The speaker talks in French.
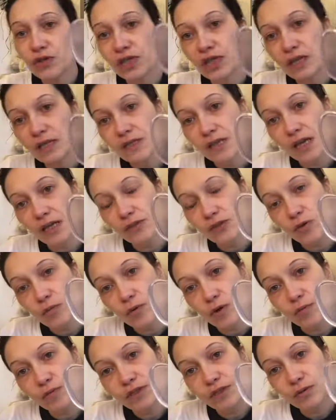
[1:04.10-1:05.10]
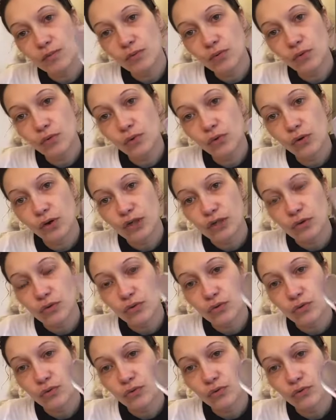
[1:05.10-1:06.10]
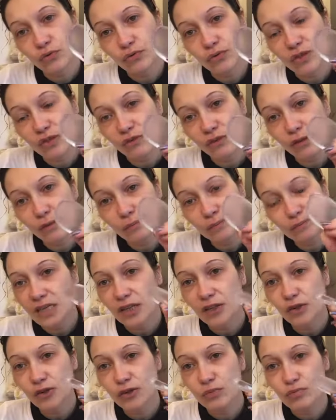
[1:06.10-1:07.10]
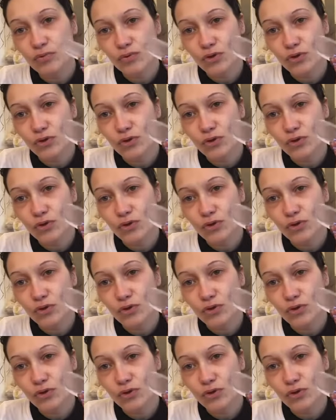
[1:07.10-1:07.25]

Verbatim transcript: vous dirais que ça ressemble un petit peu à ce qu'on, vous savez, ce qu'il y a dans les